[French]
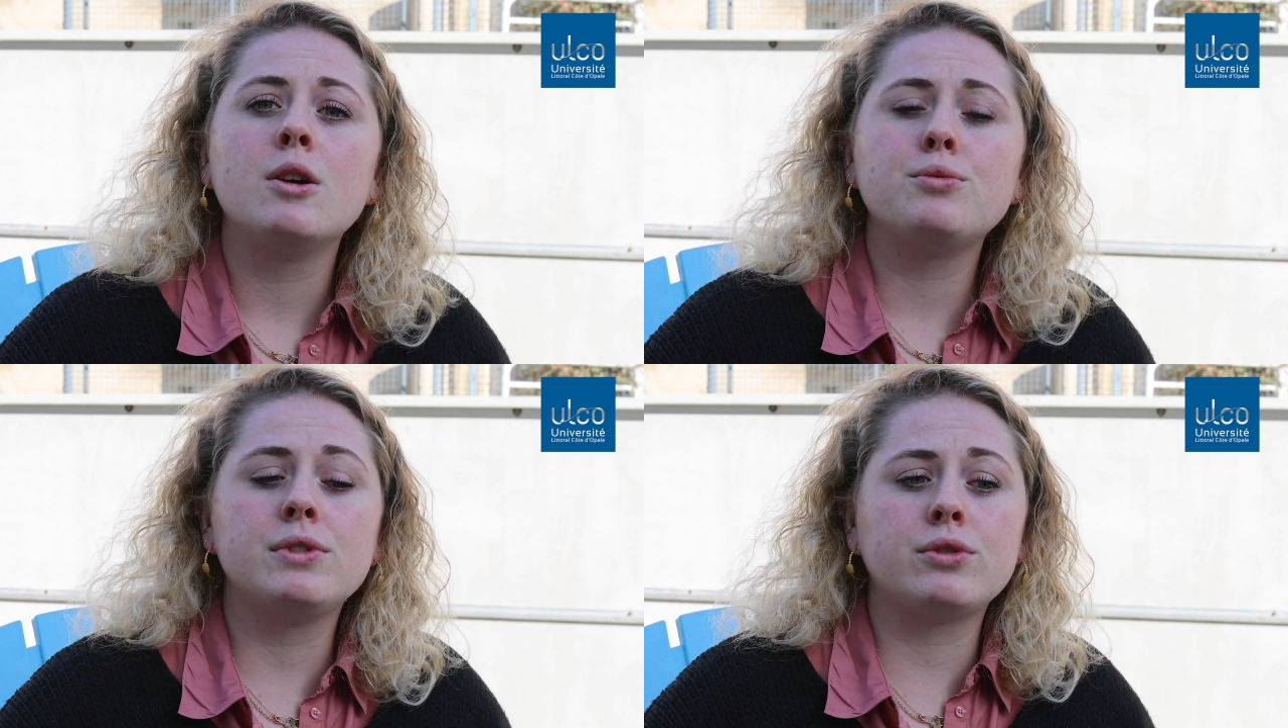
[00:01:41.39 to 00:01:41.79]

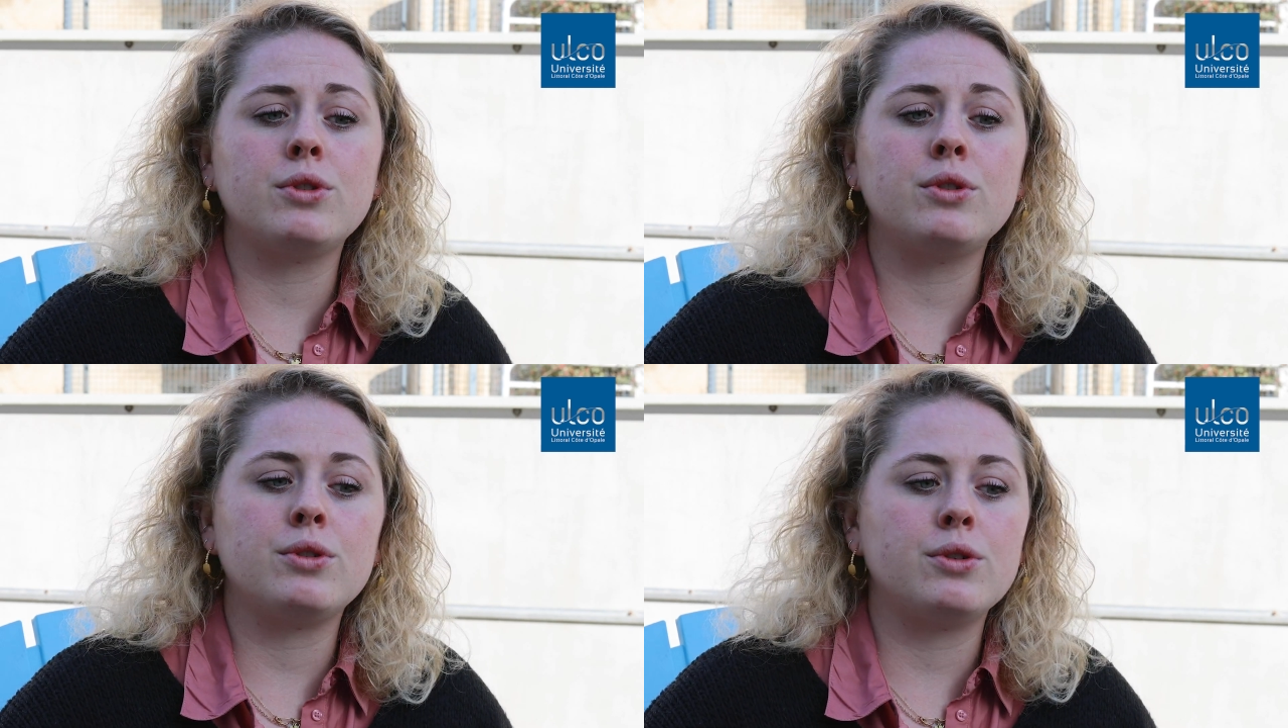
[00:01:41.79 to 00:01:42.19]
puisque
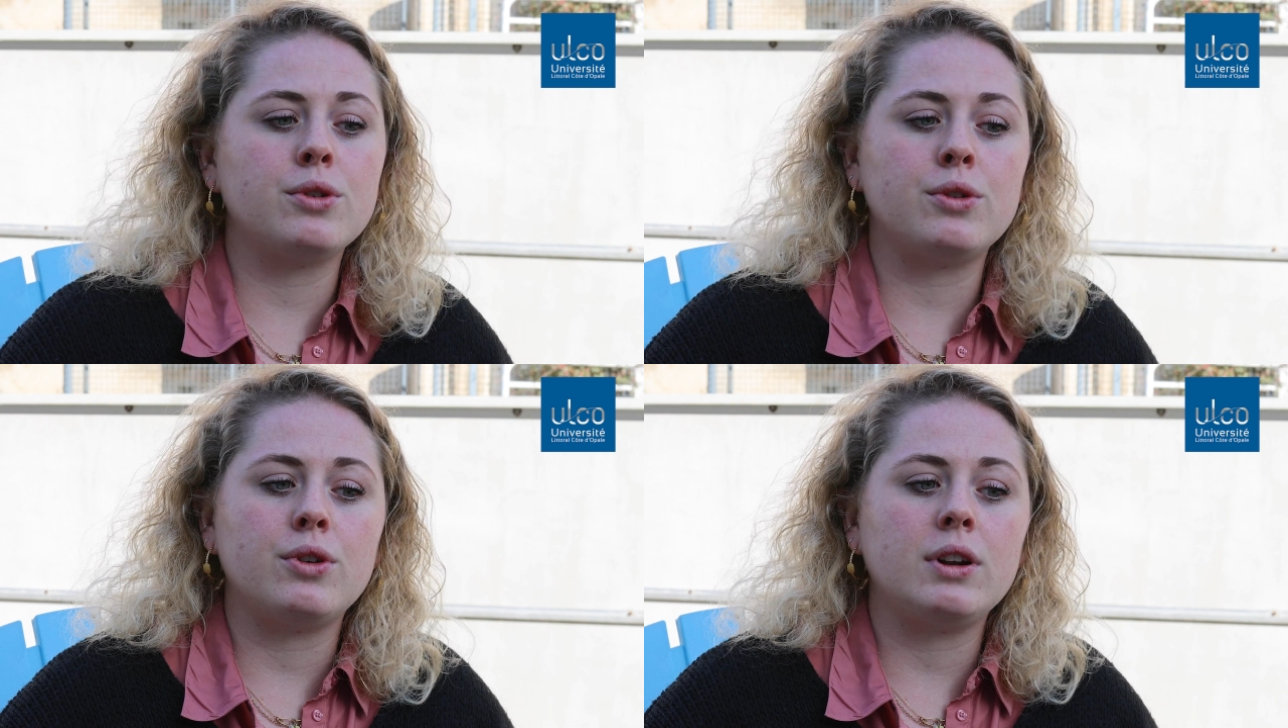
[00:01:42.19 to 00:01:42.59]

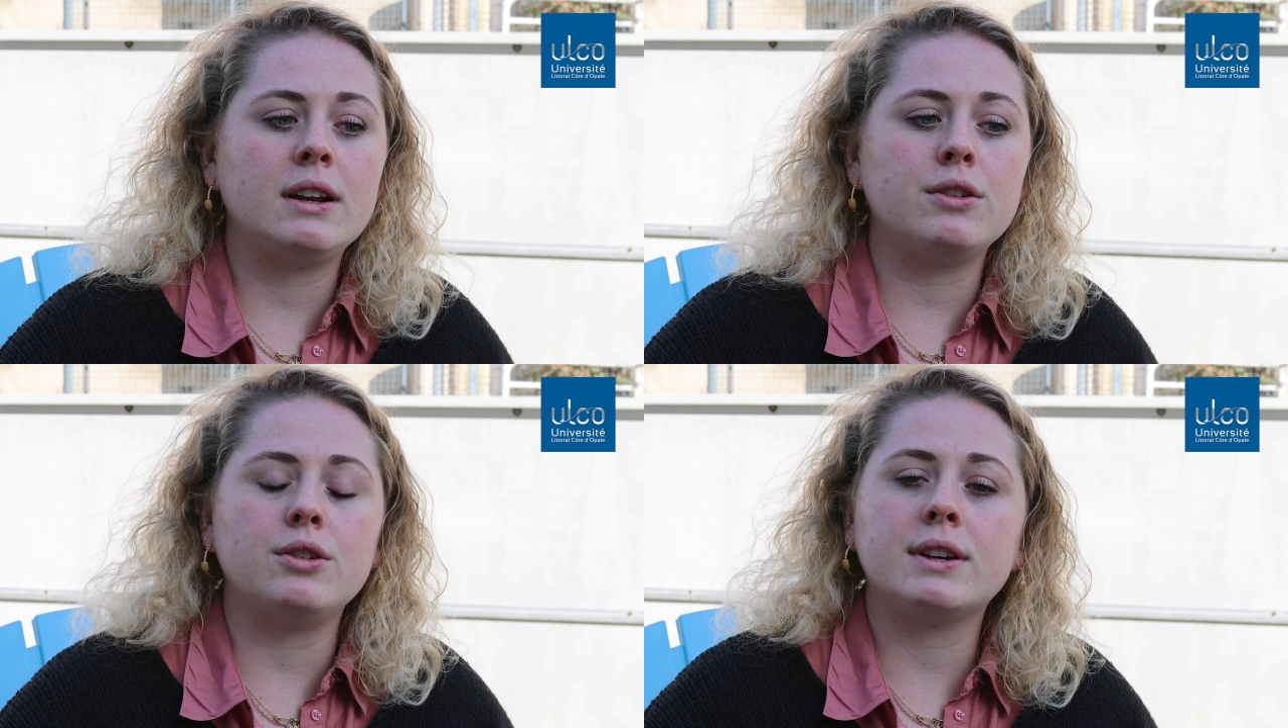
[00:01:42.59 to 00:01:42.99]
euh,
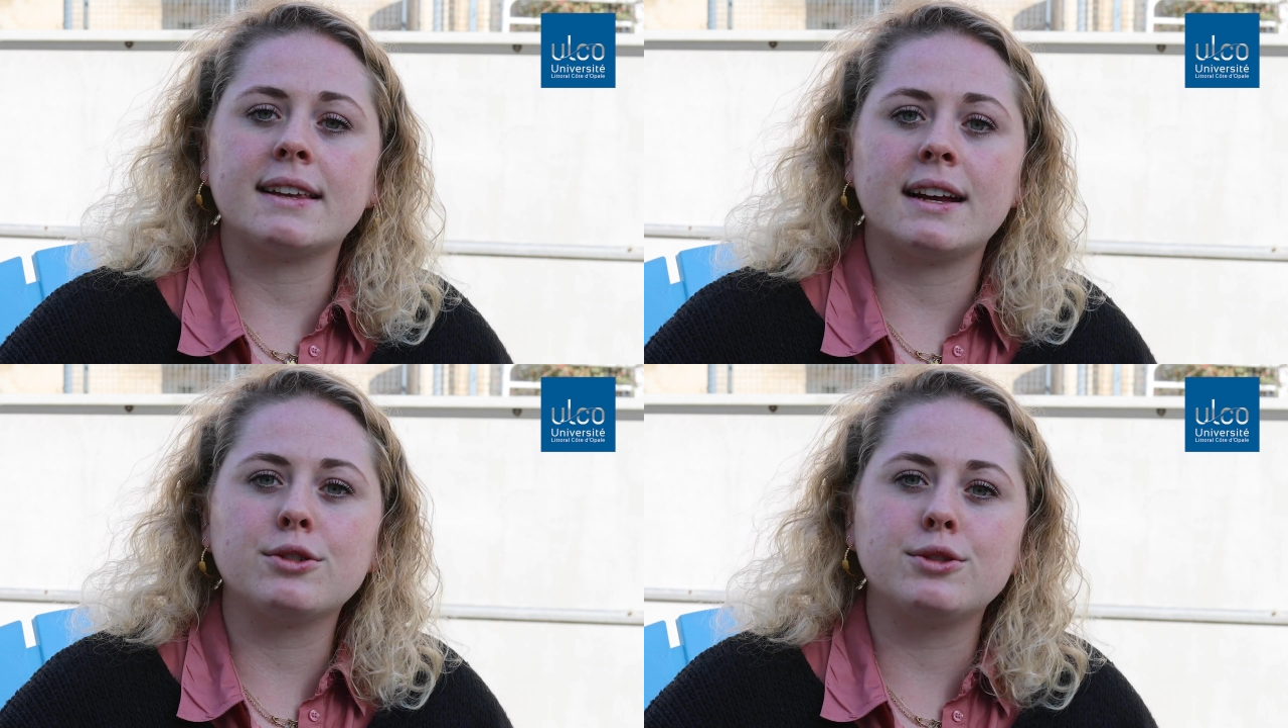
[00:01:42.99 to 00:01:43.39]
le,
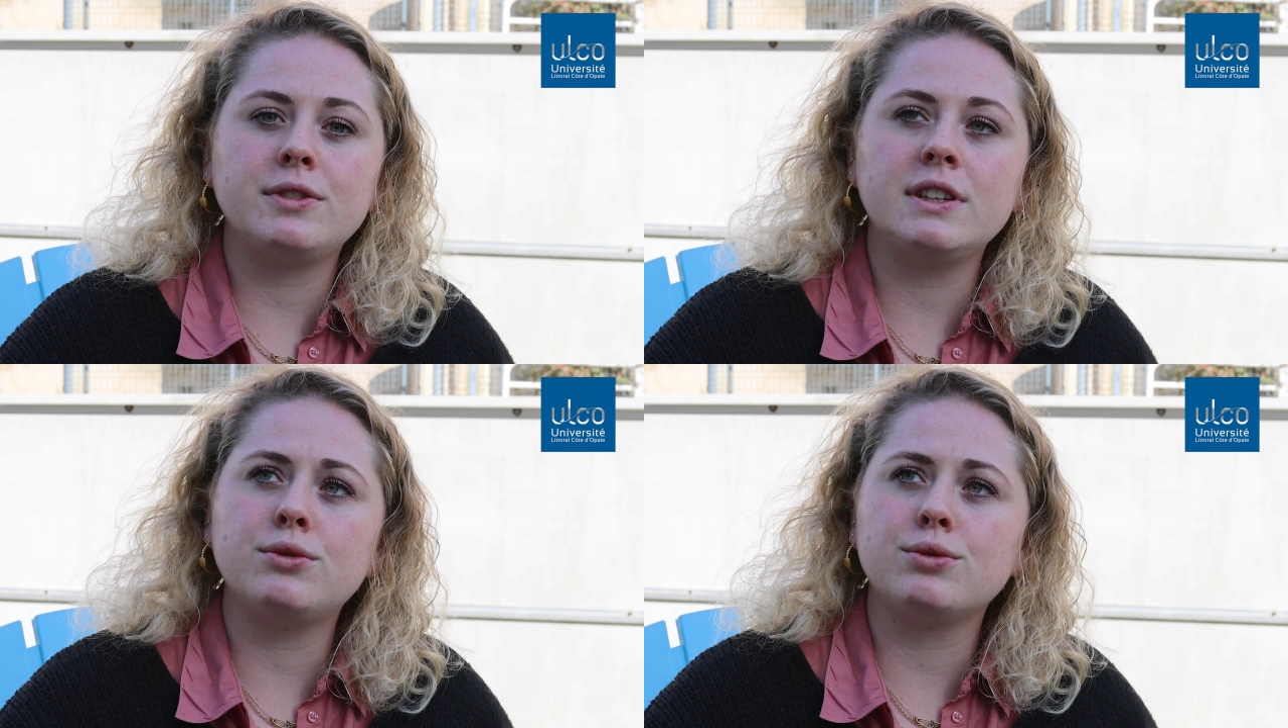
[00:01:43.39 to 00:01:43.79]
4L
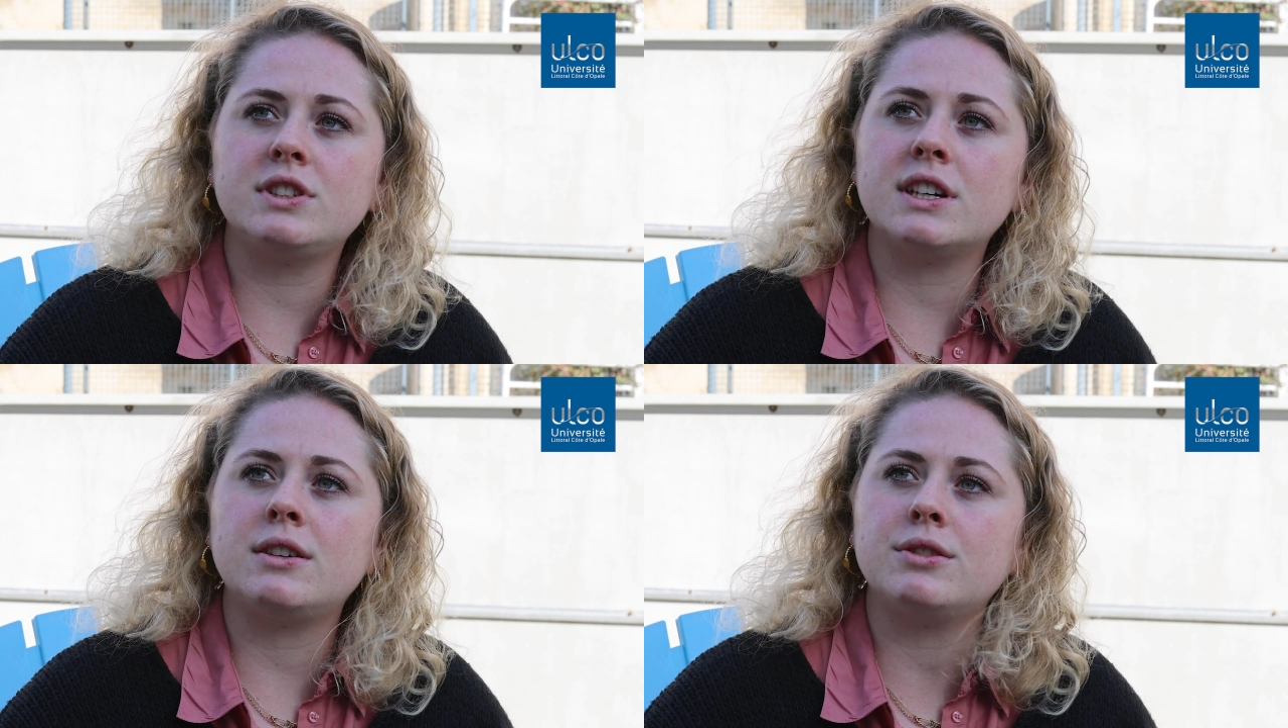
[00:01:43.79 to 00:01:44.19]
Trophy
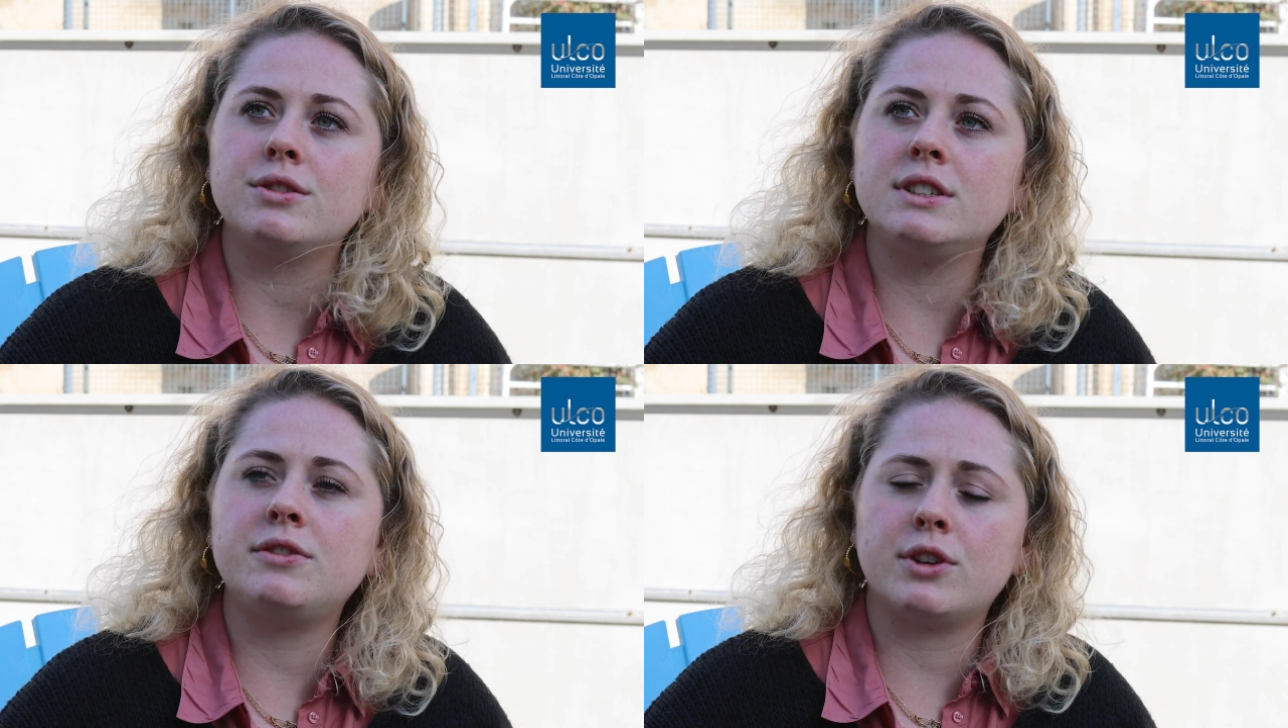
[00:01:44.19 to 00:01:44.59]

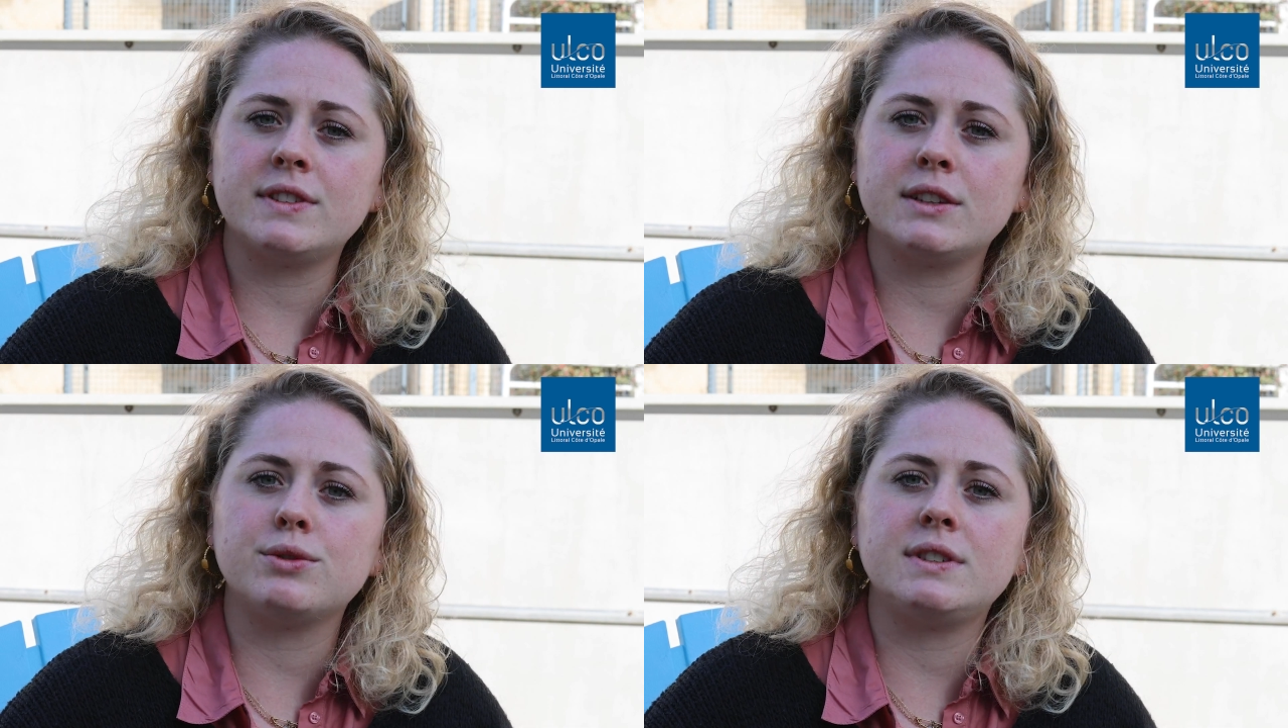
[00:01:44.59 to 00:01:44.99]
soutient
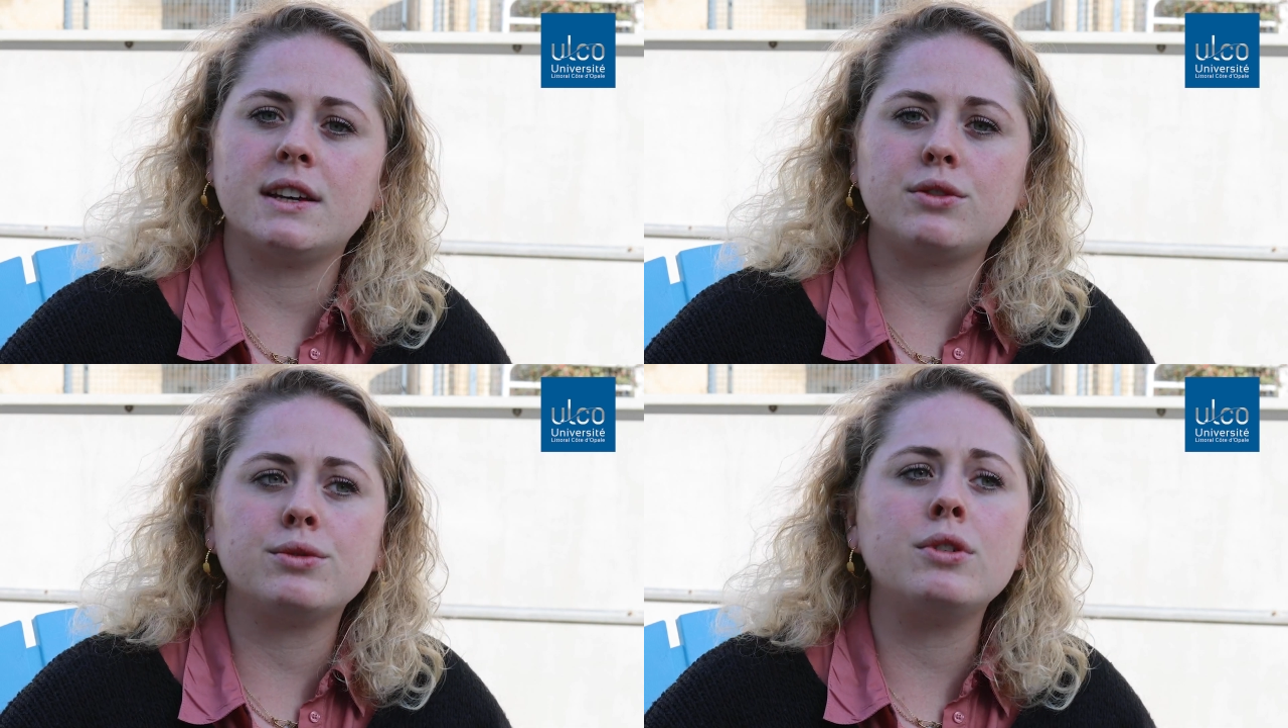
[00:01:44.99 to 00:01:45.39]
différentes
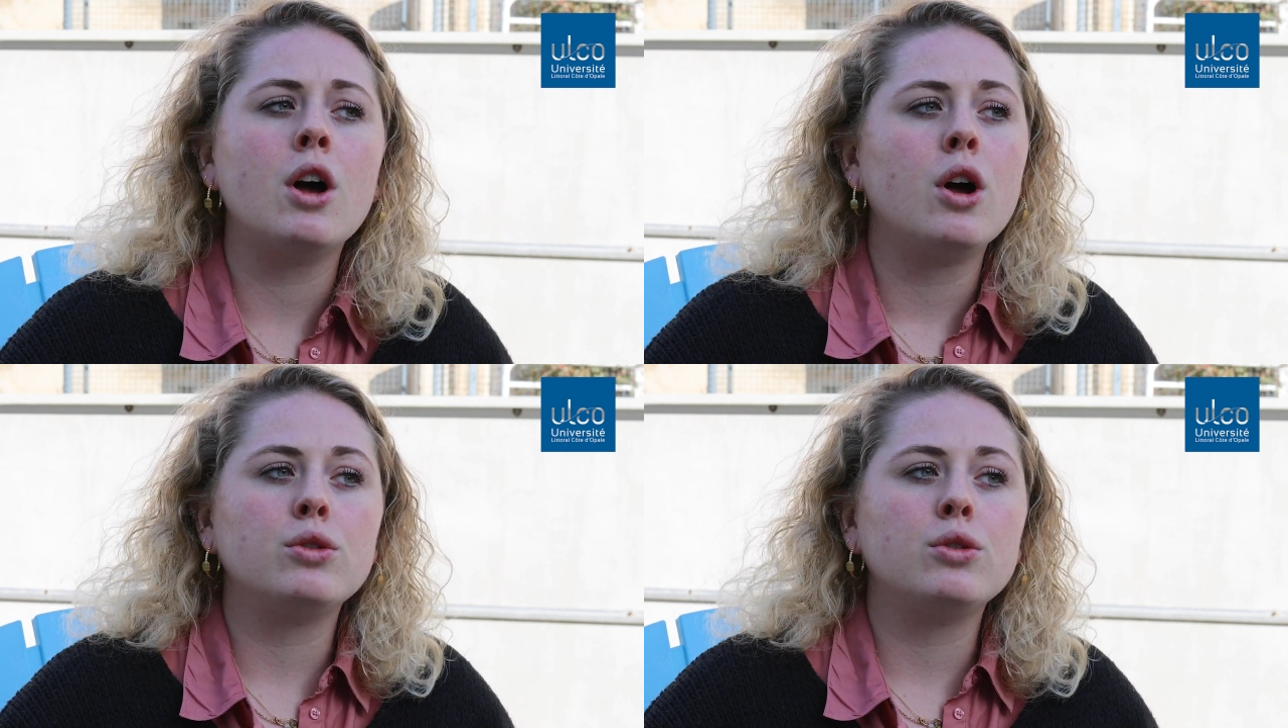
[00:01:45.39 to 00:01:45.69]
associations,